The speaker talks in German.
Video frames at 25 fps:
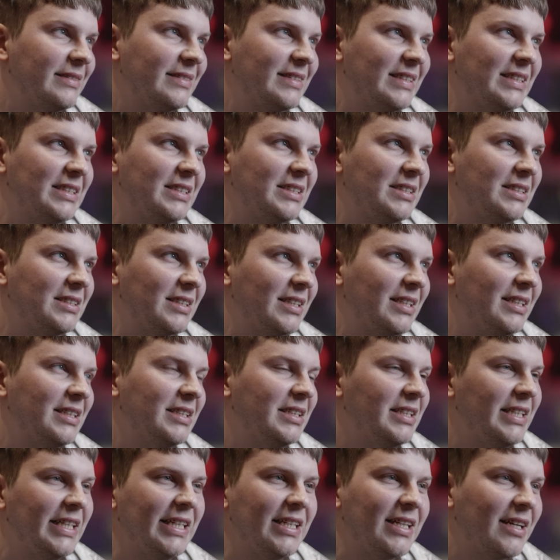sich in
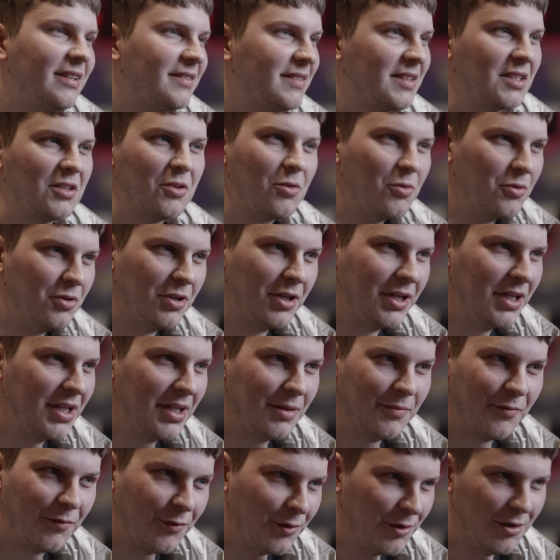jeder Sekunde in
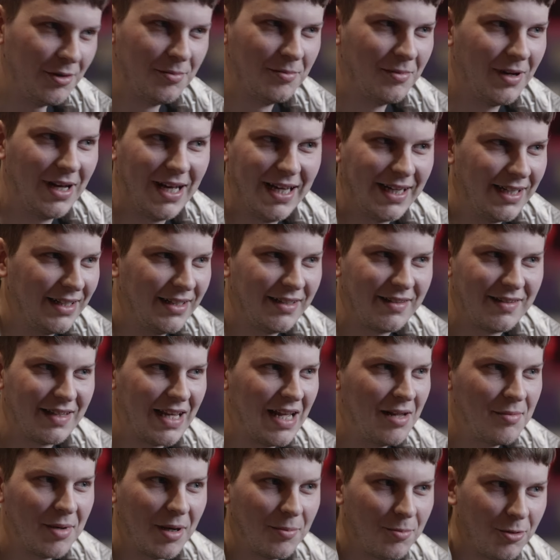dem Film eigentlich
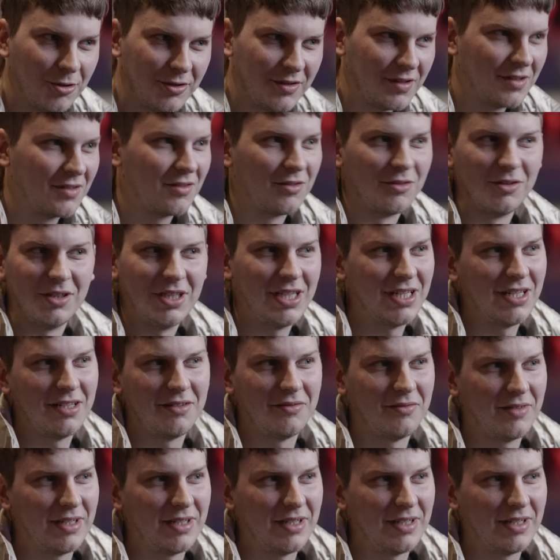selber positionieren,